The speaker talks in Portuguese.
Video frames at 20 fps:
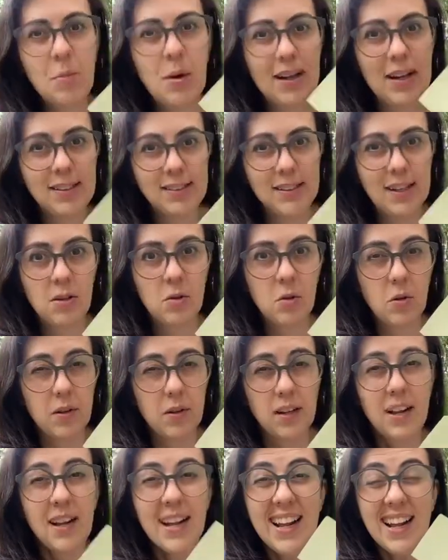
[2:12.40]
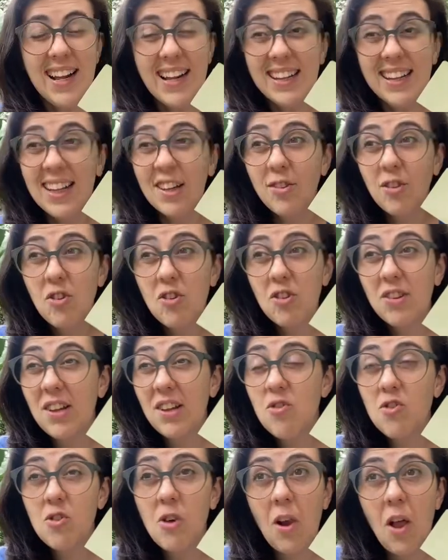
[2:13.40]
essa cor. Que a gente, se a
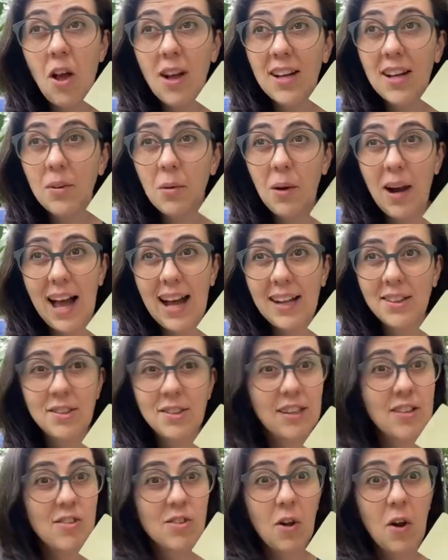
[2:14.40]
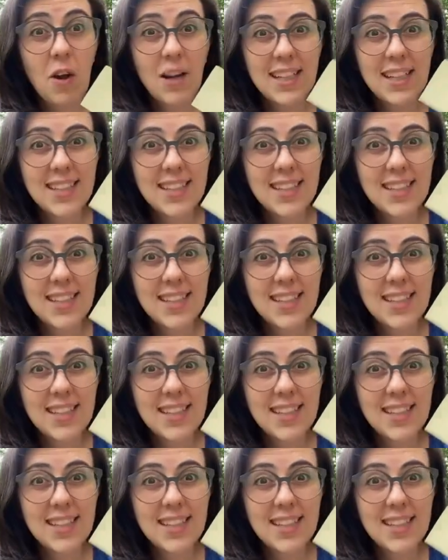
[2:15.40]
gente coloca do lado, se a gente coloca em